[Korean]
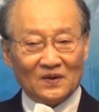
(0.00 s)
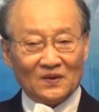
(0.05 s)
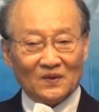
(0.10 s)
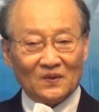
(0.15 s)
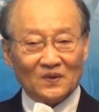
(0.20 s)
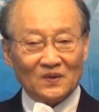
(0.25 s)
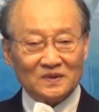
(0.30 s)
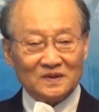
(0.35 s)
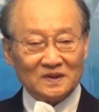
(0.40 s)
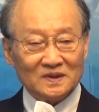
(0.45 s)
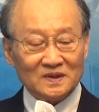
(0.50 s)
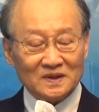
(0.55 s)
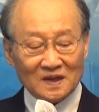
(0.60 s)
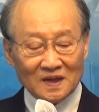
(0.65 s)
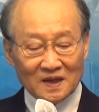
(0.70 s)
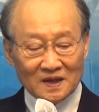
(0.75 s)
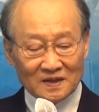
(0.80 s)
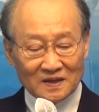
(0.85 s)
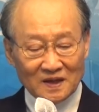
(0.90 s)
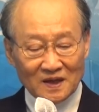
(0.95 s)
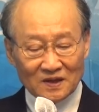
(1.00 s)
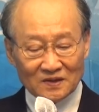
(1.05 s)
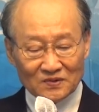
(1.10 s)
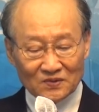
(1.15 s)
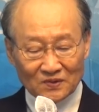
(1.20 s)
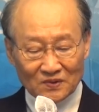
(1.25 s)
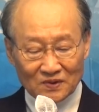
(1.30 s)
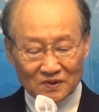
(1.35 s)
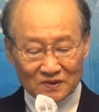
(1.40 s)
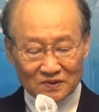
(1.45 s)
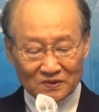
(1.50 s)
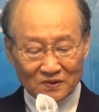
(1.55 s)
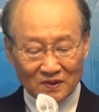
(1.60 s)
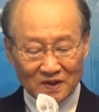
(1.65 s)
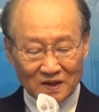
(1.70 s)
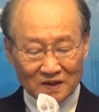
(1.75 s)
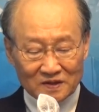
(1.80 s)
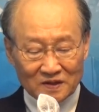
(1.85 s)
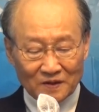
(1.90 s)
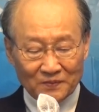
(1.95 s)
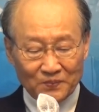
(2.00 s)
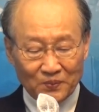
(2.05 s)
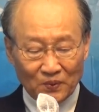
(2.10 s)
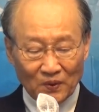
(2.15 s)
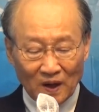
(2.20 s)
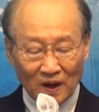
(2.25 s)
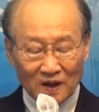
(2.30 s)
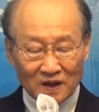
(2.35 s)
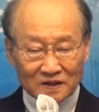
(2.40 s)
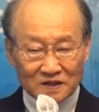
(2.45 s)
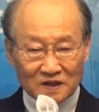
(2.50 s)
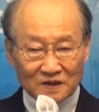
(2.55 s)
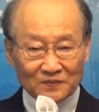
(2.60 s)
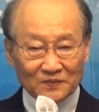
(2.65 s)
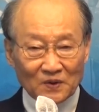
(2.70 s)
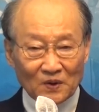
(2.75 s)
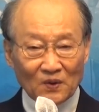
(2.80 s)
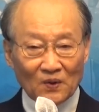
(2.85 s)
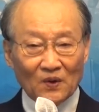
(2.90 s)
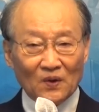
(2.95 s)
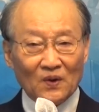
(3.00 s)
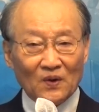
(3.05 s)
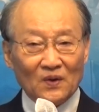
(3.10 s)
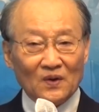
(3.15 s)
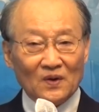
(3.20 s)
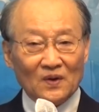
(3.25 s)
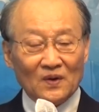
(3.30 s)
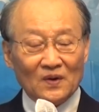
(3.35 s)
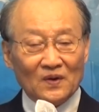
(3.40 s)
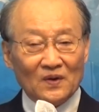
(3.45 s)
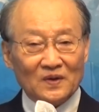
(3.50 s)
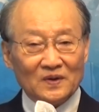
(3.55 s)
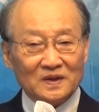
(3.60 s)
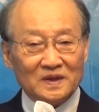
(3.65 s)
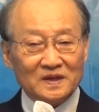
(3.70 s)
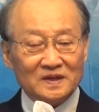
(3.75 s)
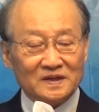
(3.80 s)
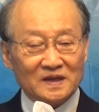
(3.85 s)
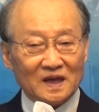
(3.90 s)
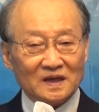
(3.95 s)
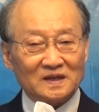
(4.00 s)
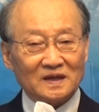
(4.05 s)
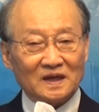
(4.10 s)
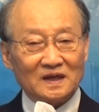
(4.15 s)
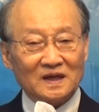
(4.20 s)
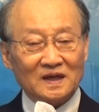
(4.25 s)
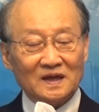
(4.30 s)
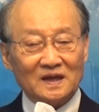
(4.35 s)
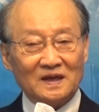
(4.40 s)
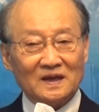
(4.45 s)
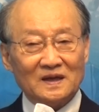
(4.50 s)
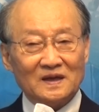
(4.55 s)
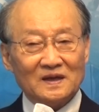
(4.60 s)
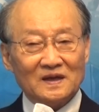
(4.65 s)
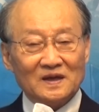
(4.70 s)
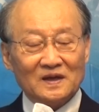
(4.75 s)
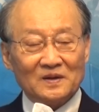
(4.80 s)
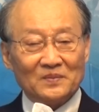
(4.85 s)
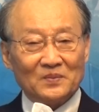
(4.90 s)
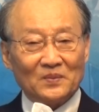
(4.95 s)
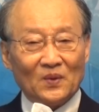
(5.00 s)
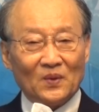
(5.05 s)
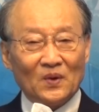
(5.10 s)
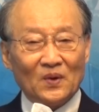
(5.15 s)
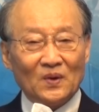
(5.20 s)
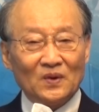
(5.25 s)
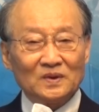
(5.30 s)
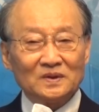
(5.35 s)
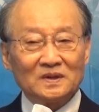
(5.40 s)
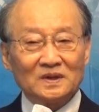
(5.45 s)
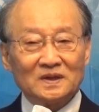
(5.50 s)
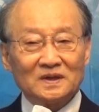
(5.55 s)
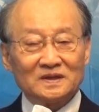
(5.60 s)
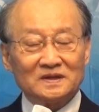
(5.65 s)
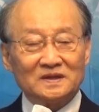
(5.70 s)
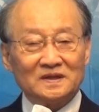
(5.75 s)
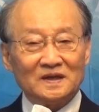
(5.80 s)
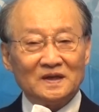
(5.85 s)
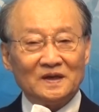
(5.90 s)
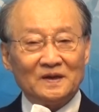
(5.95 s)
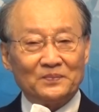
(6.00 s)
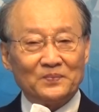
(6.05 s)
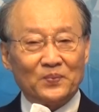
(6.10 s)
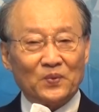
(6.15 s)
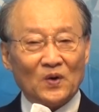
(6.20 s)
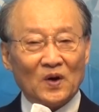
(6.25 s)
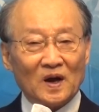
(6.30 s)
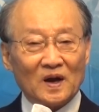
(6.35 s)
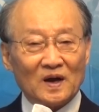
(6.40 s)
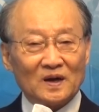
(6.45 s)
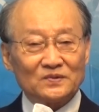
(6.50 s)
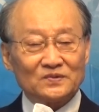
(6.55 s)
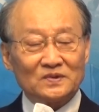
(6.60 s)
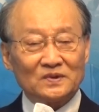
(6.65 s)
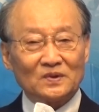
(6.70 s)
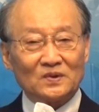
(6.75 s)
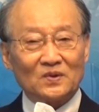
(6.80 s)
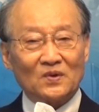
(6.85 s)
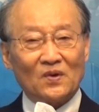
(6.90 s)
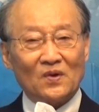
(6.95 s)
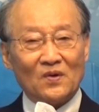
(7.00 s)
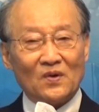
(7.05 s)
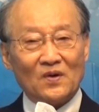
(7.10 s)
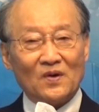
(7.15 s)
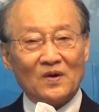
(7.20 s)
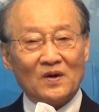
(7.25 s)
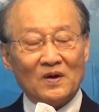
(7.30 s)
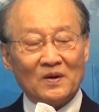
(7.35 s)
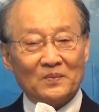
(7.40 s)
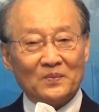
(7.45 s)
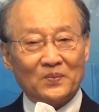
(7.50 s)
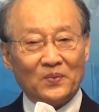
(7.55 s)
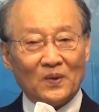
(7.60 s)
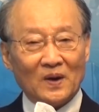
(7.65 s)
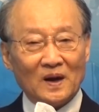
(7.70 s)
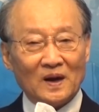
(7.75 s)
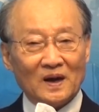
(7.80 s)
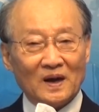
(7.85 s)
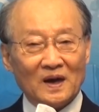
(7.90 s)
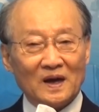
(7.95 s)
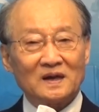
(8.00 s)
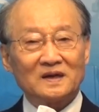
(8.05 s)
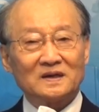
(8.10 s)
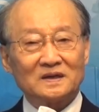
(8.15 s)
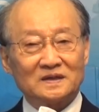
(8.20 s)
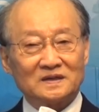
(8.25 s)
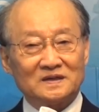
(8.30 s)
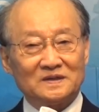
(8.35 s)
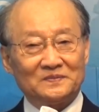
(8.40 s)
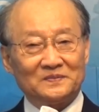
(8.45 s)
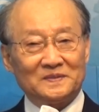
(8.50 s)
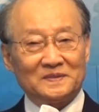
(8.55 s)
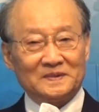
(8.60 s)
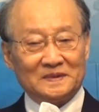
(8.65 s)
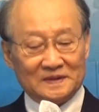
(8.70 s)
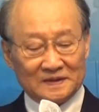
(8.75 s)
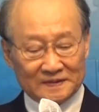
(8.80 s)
오직 예수 그리스도께서 부활하심으로 이 세상이 모든 것이 부활할 수 있고 부활하는 것입니다.